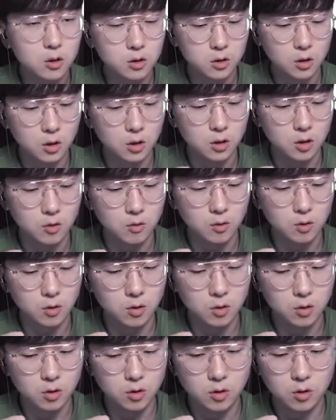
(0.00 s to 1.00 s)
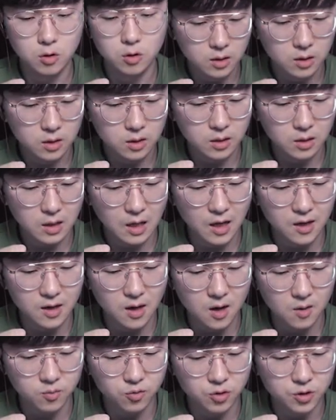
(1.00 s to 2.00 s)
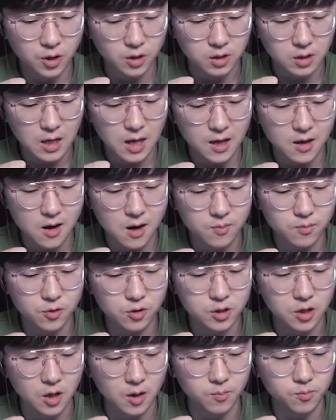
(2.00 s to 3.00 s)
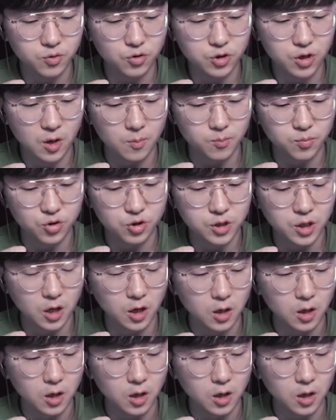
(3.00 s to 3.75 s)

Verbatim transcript: 챙기고 때려 부셔 때려 부셔 부셔 부셔